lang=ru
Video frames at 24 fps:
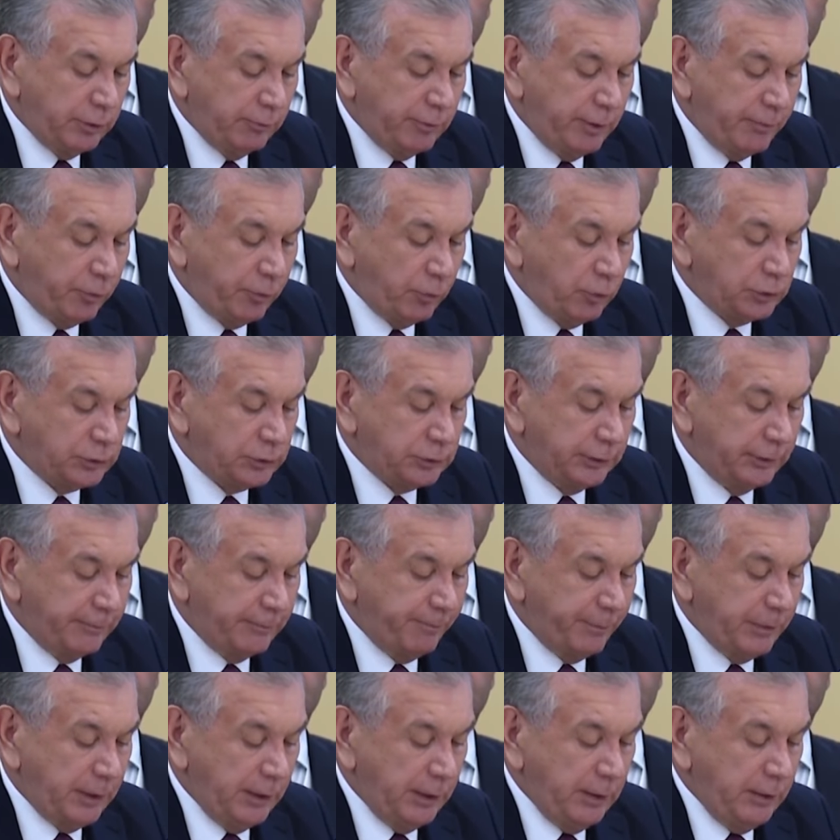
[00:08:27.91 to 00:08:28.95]
вопросы
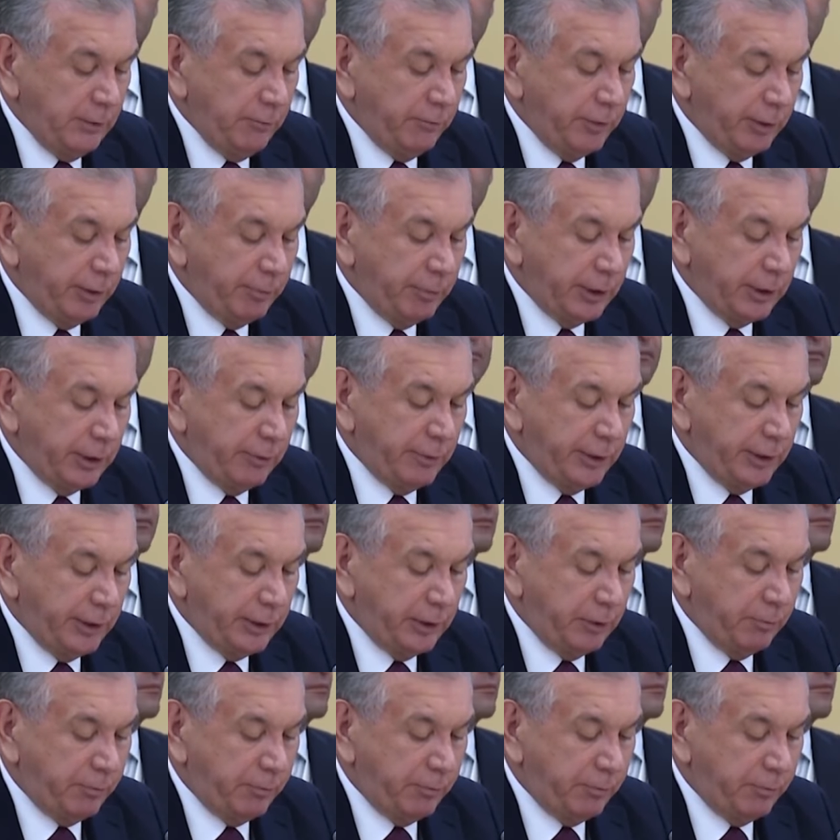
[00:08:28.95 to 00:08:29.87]
формирования и